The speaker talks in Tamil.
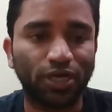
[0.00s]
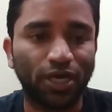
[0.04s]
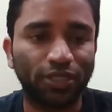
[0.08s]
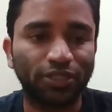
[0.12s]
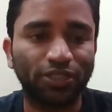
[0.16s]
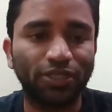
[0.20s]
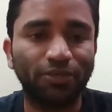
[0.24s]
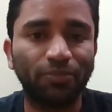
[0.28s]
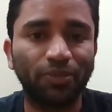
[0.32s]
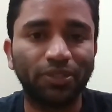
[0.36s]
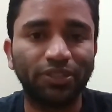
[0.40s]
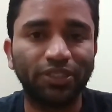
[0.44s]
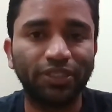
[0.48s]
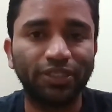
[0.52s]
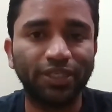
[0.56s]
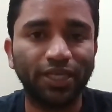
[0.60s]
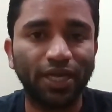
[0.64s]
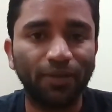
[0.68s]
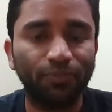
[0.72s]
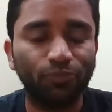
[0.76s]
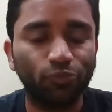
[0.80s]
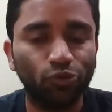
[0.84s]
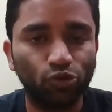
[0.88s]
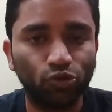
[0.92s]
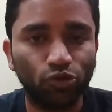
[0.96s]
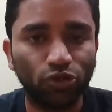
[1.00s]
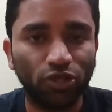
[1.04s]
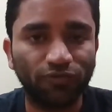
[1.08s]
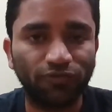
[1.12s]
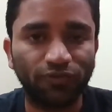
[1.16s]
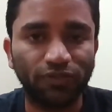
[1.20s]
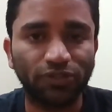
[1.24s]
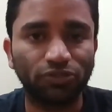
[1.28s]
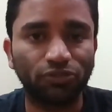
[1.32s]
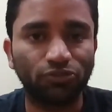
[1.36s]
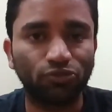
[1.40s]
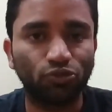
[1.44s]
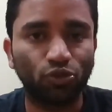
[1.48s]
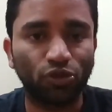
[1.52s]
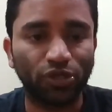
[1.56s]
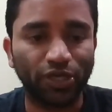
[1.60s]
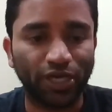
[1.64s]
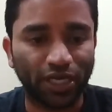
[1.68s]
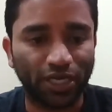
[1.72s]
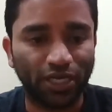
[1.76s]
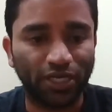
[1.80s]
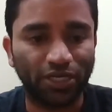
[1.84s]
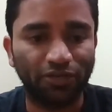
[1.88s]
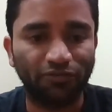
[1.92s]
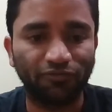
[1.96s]
அதே மாதிரி ஏன் மியூச்சுவல் ஃபண்ட்ஸ் வந்து ஒரு
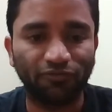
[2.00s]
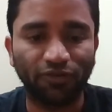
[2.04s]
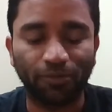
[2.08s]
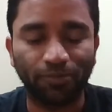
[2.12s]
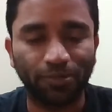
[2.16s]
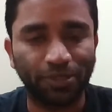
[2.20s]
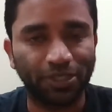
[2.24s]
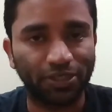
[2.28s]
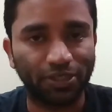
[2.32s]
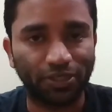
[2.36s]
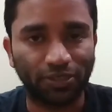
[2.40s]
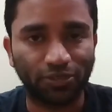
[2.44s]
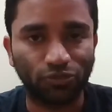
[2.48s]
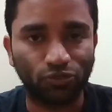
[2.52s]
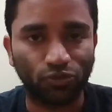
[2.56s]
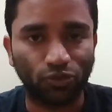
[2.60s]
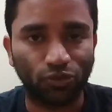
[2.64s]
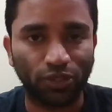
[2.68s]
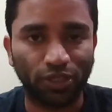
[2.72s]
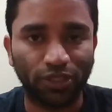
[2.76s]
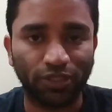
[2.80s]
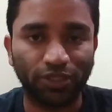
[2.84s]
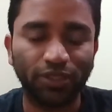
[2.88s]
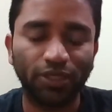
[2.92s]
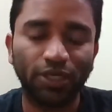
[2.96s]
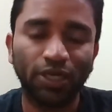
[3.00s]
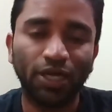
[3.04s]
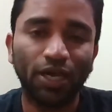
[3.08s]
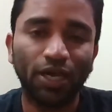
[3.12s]
நெகட்டிவ் அப்படின்றது சொன்னார்